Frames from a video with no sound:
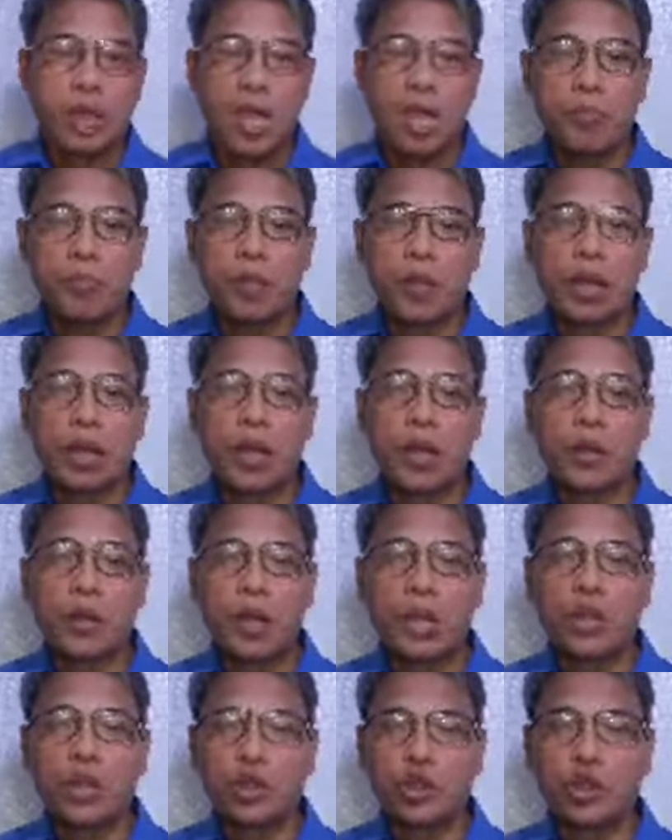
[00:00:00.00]
Ang
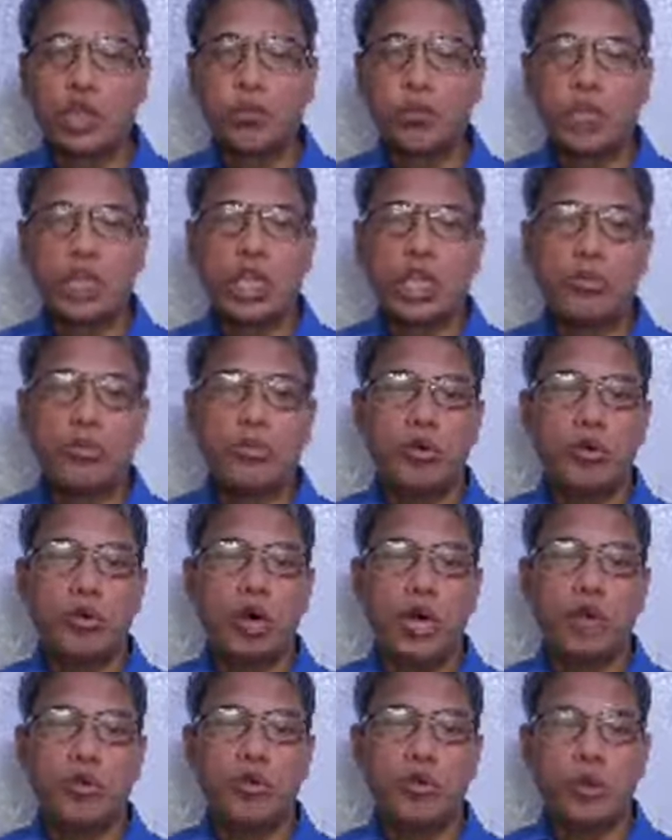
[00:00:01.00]
pangalawa ito, ibigin
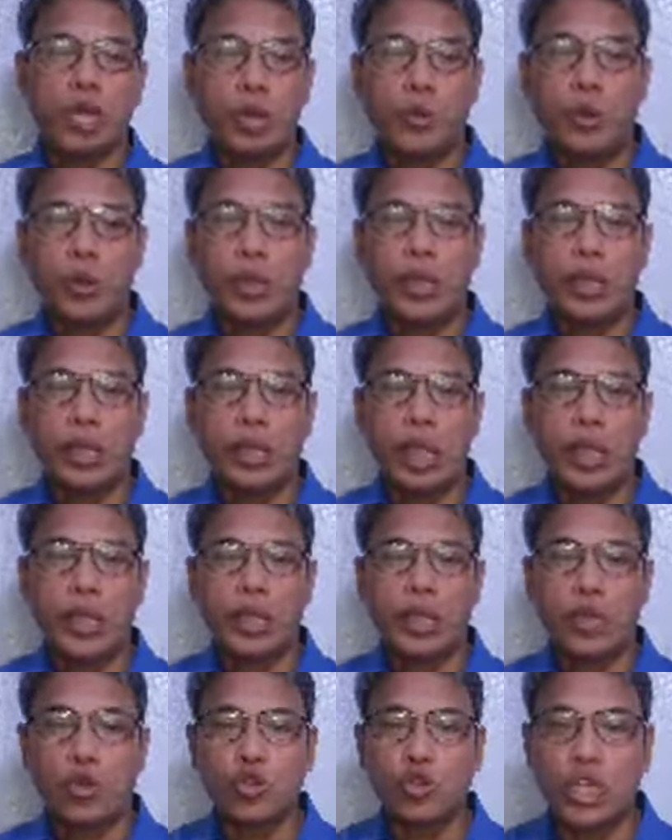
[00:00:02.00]
mo ang iyong kapwa ng
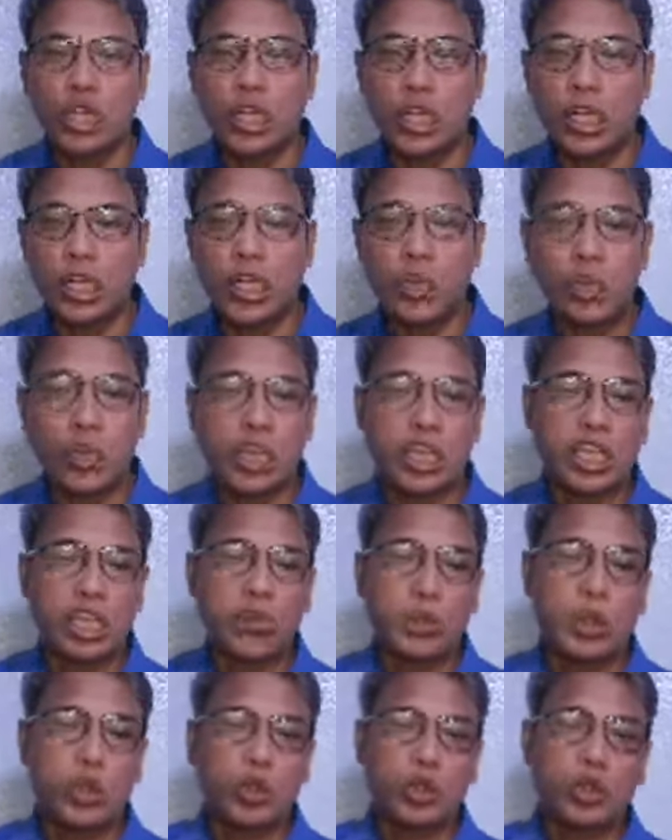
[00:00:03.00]
gaya ng iyong sarili, walang
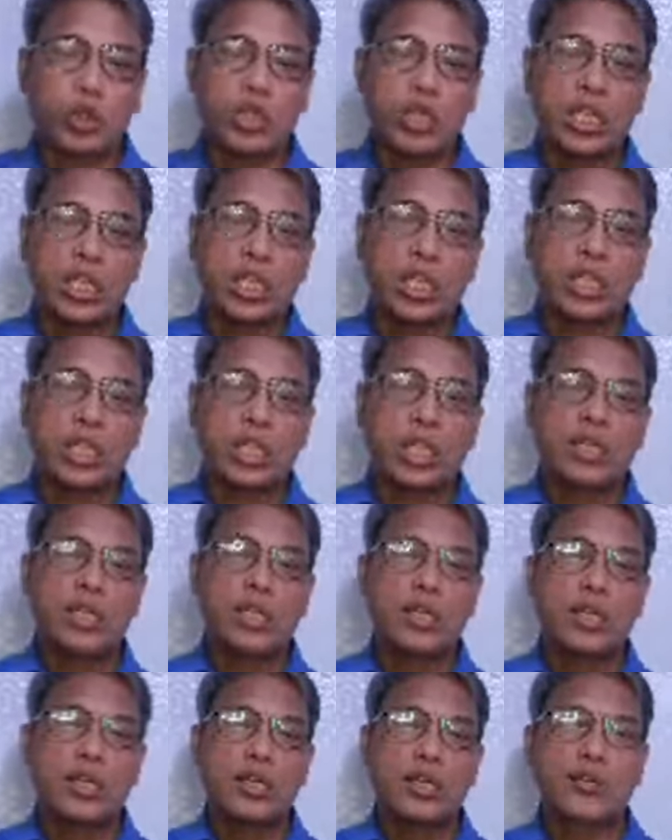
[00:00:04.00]
ibang utos na
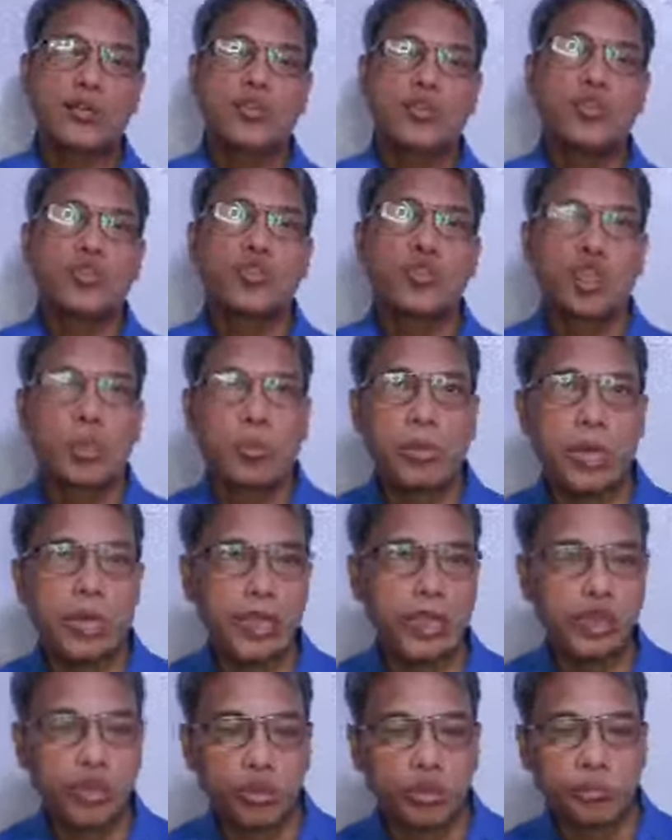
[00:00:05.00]
hihigit sa mga
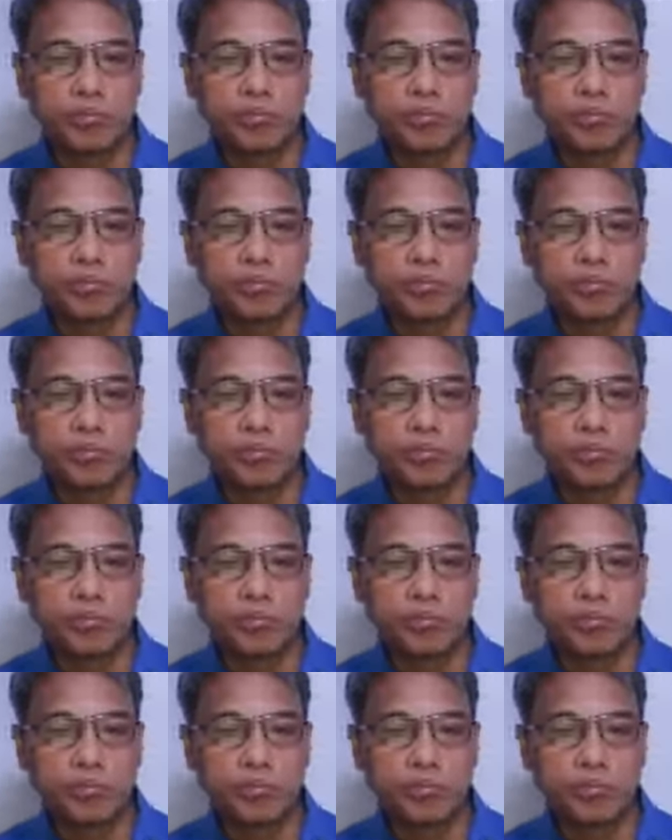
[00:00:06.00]
ito.